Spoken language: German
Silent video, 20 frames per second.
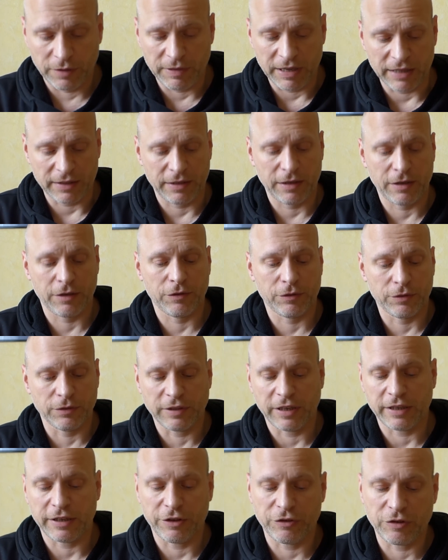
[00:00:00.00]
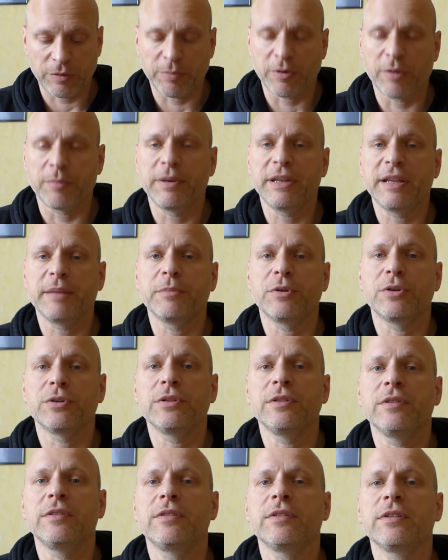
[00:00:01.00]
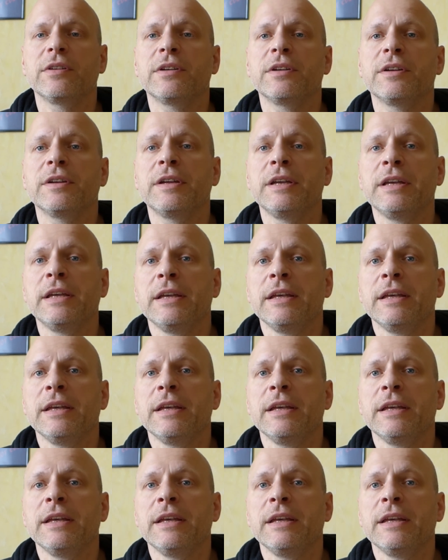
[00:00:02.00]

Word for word: Wir hatten ja gesundheitliche Probleme und äh,